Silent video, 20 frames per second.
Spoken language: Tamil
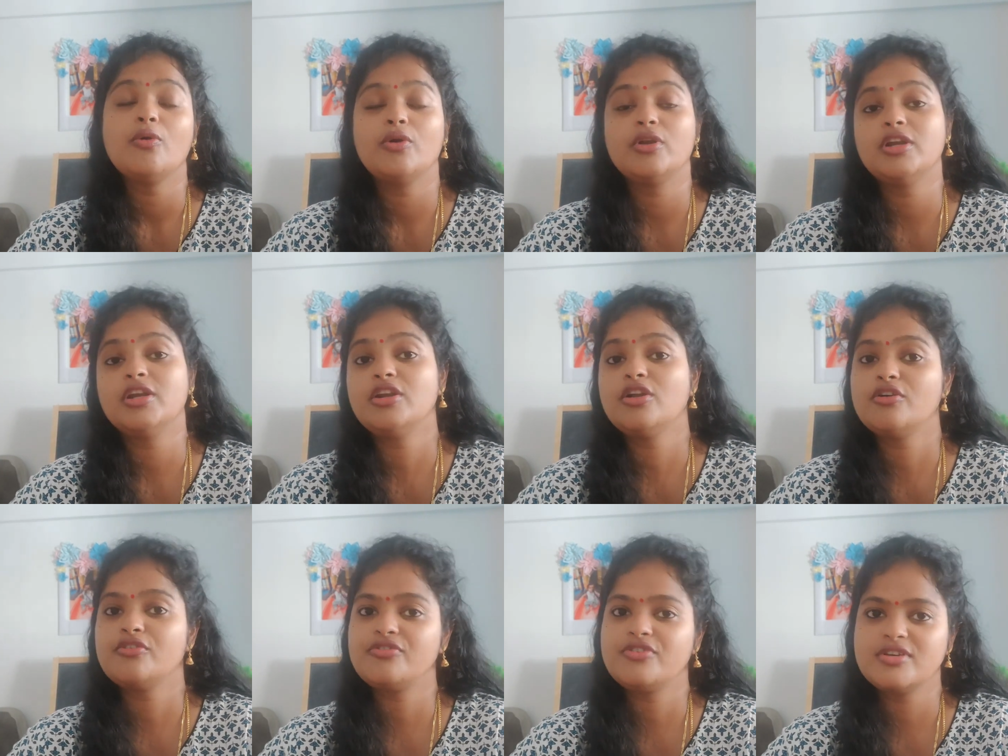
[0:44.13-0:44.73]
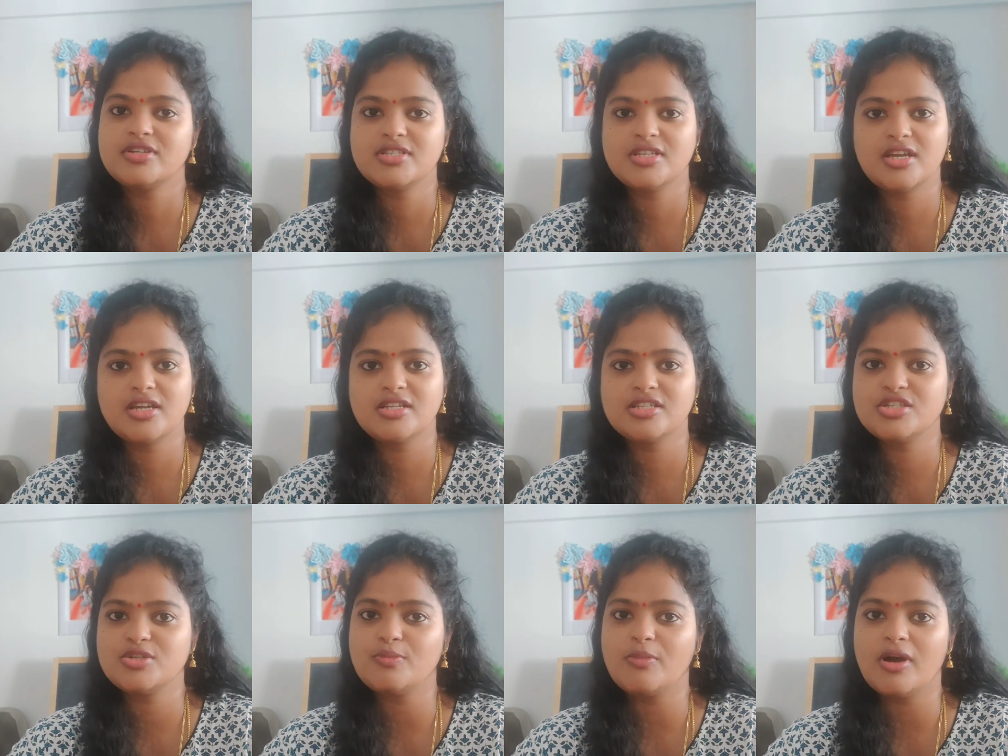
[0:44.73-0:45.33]
ஒன் அண்ட் ஆஃப் இயர்ஸ்
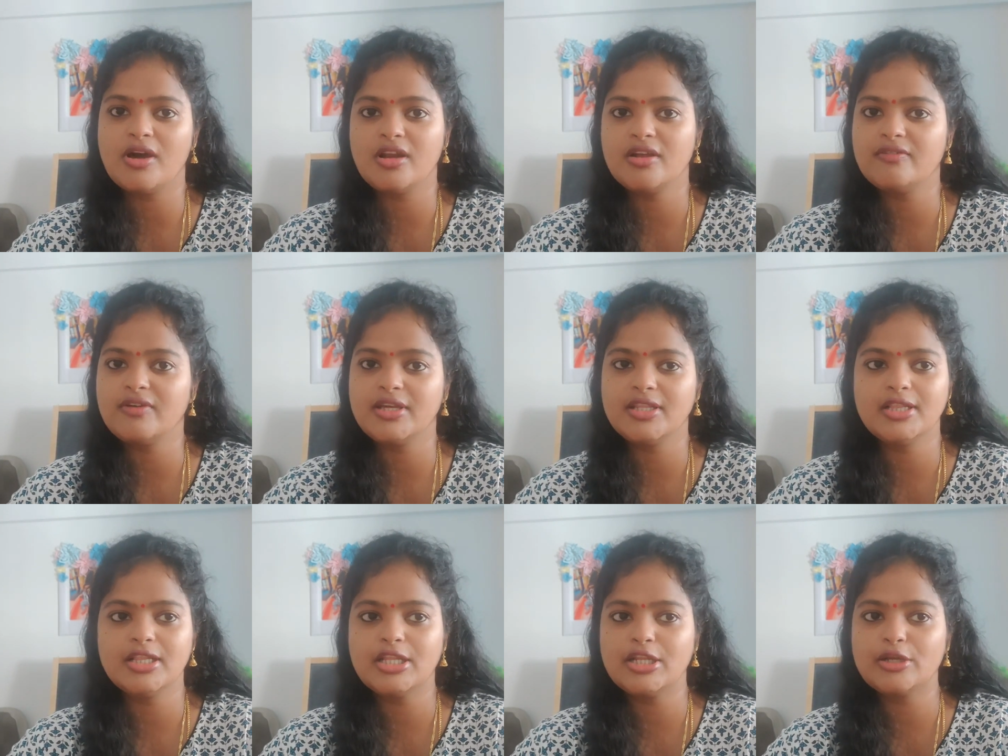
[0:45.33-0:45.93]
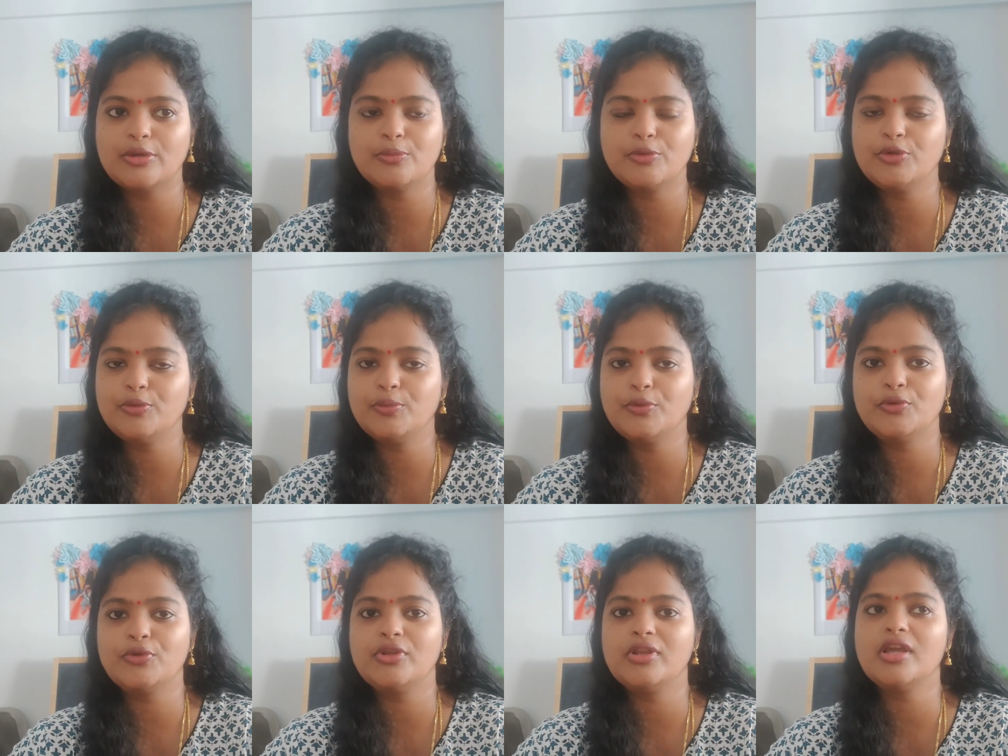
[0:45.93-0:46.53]
ஆகிடுச்சு மாற வயிற்றில் இருக்கும்போது
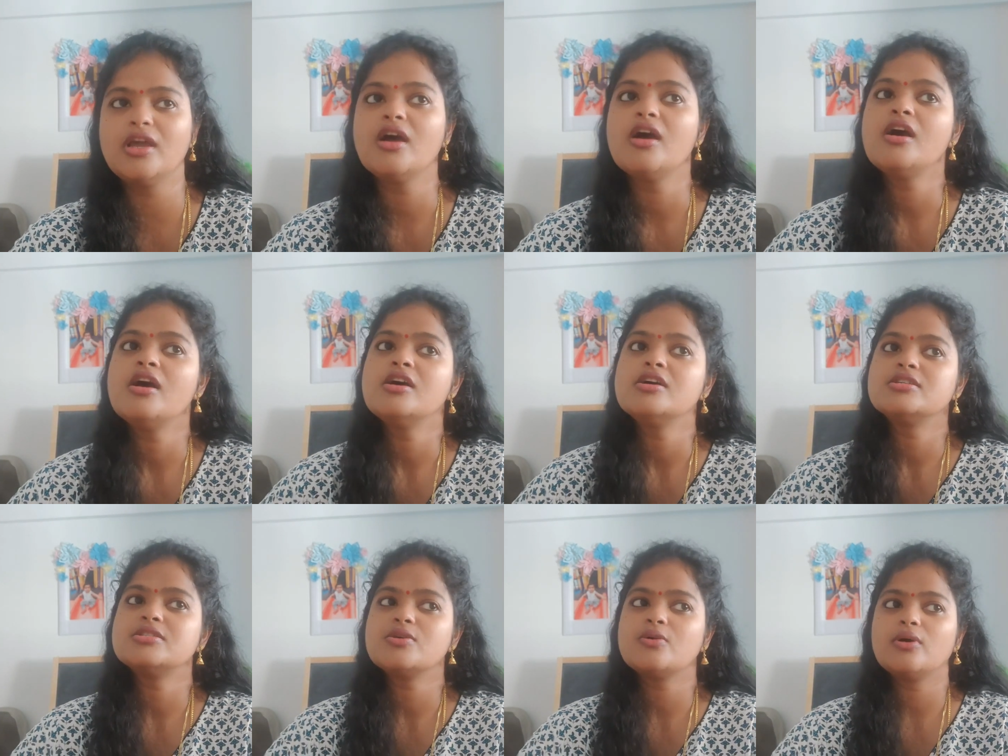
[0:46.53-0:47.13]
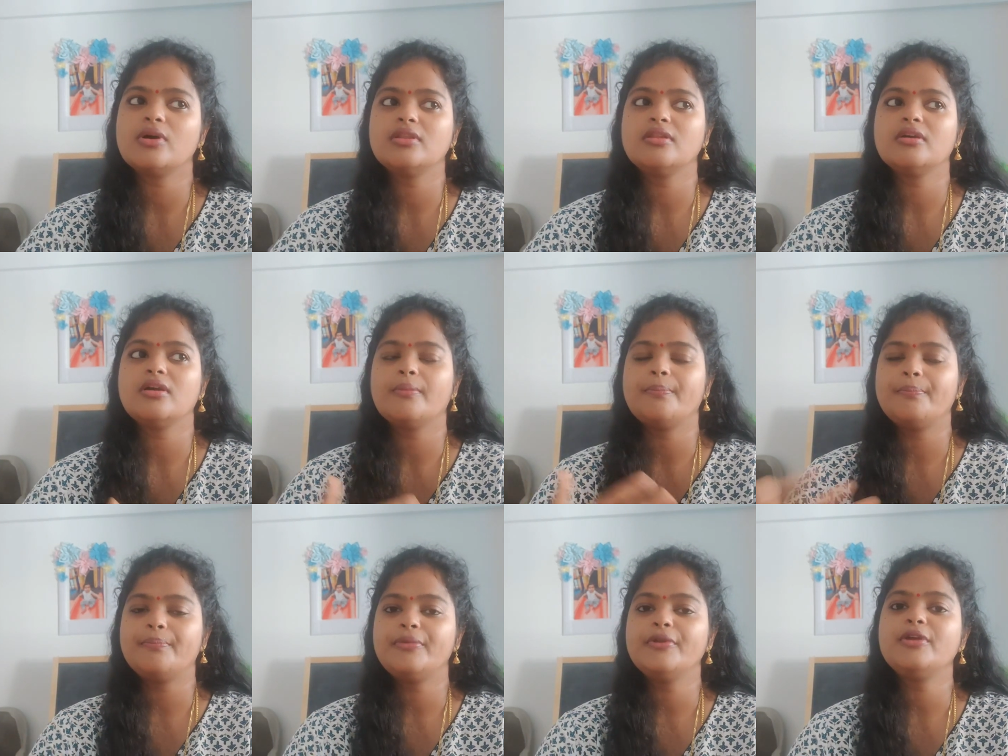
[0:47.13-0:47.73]
போகணும் இல்லையா ஸோ
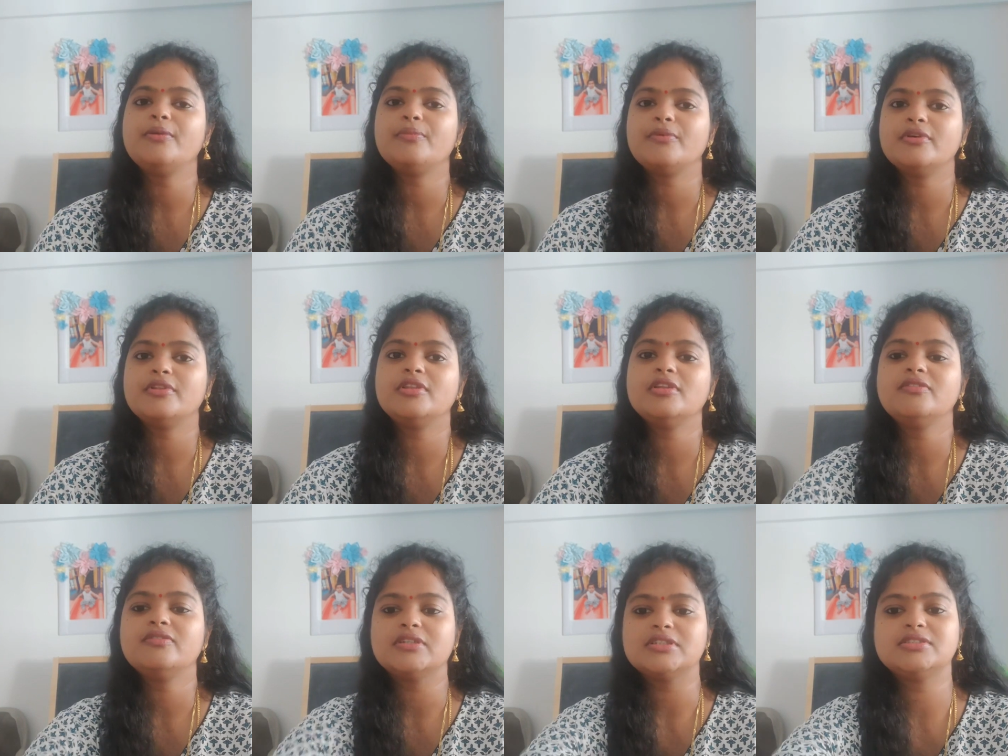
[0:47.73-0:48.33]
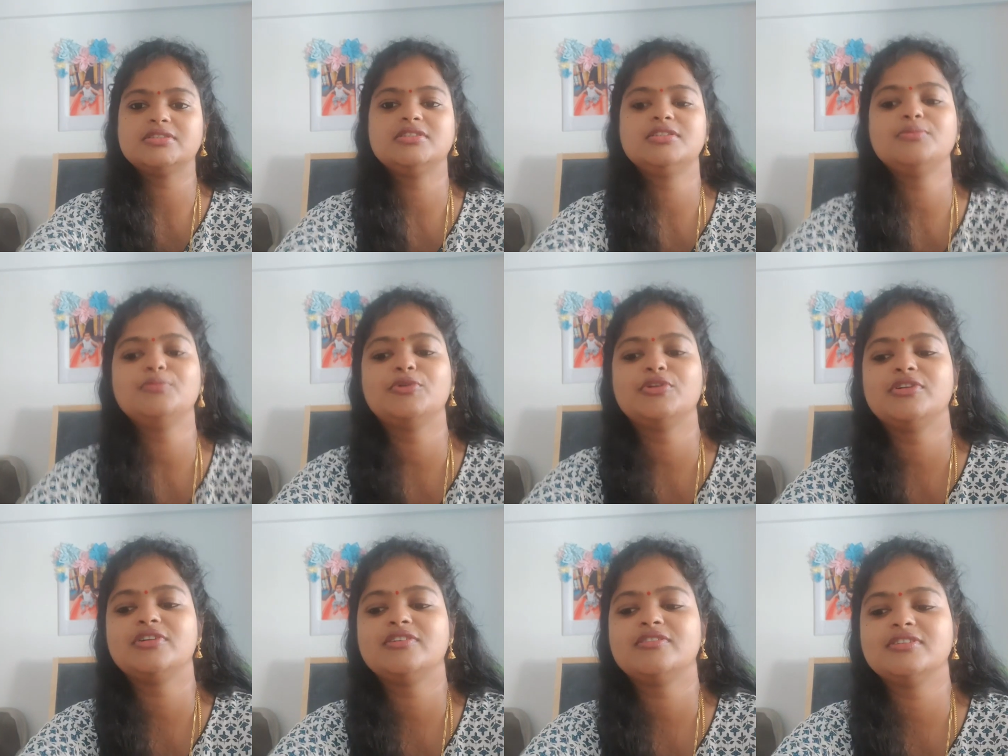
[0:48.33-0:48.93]
அதுக்கப்புறம் இப்போ வந்து ஃபஸ்ட்டு
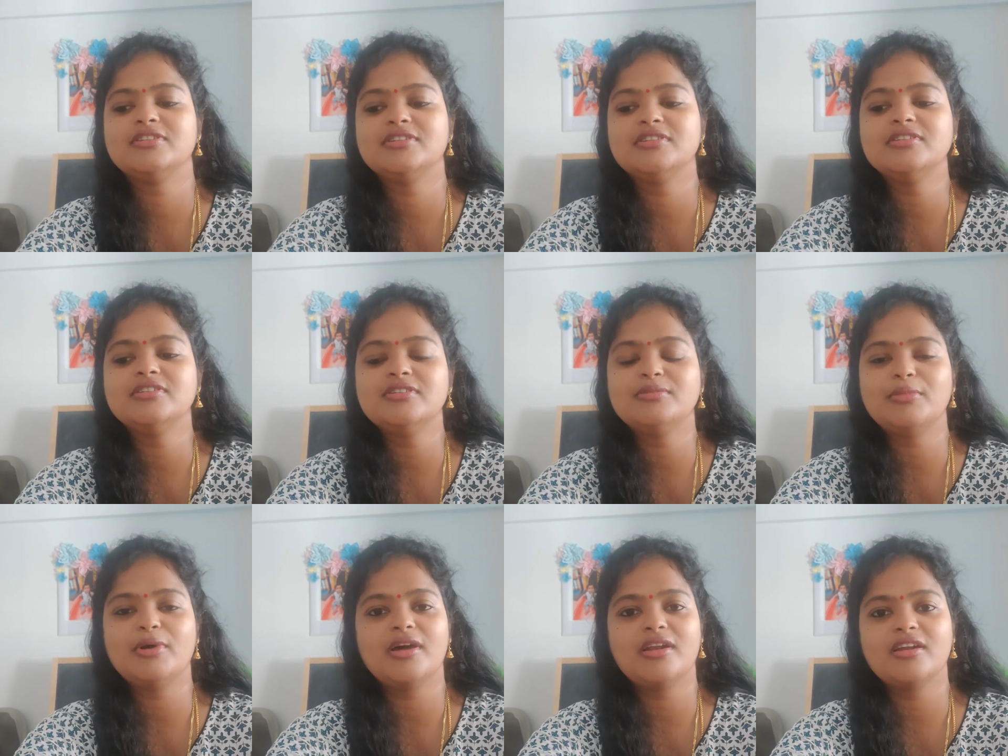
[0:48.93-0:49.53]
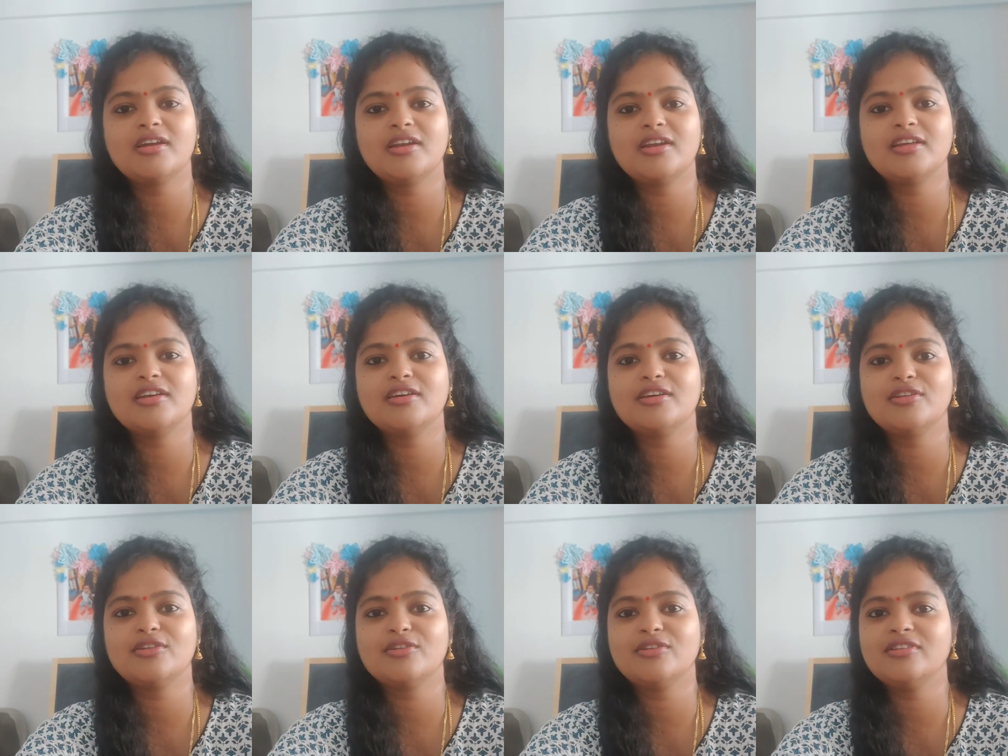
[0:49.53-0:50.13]
மட்டும் வந்து மாற
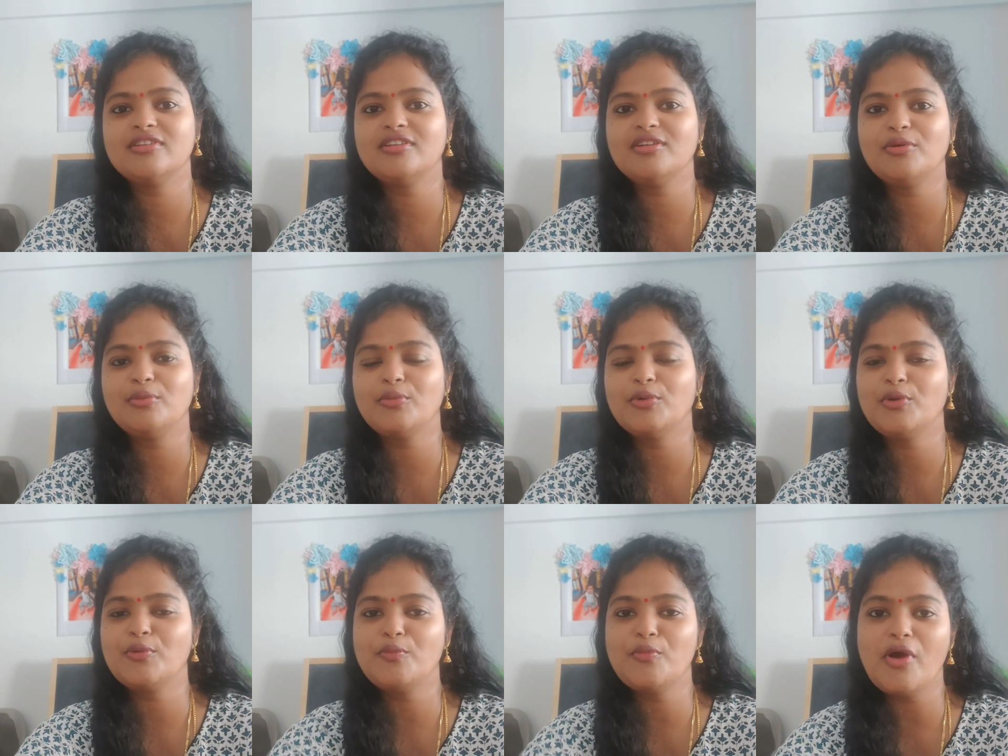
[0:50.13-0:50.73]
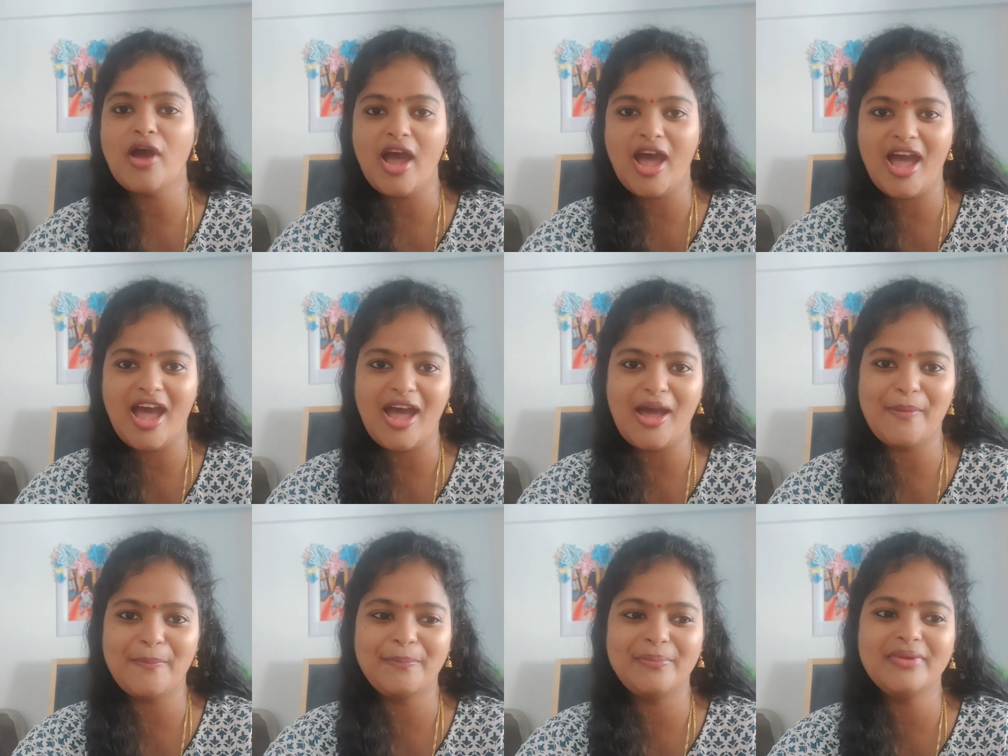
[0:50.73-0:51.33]
கிடைக்கிறது வந்து ரொம்ப ரொம்ப
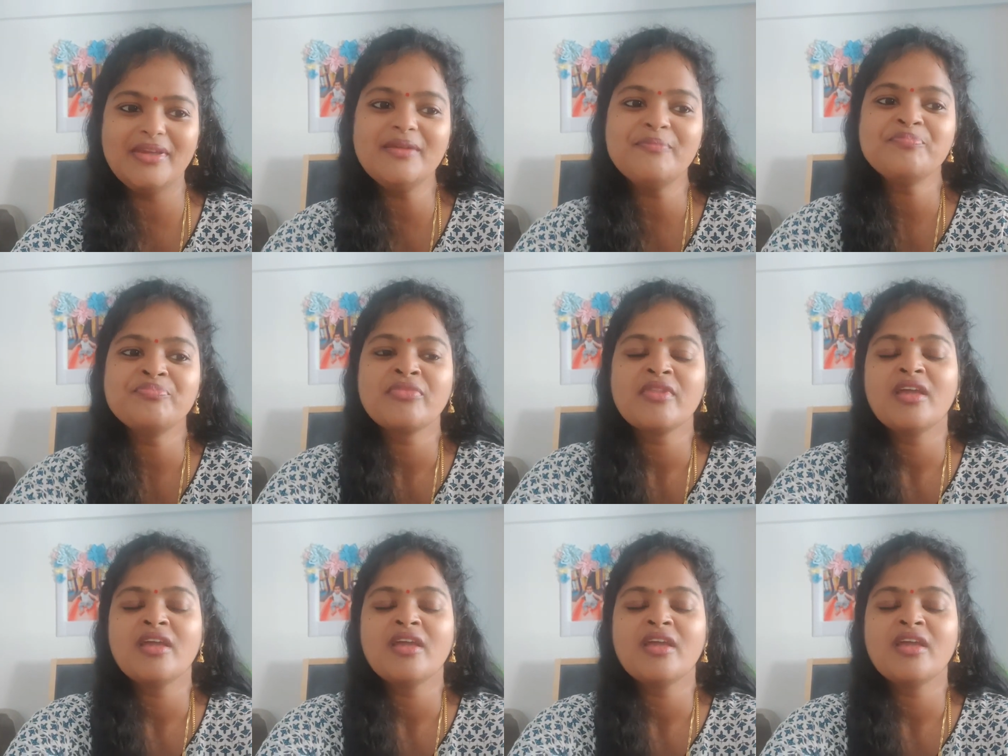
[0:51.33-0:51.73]
ஹாப்பி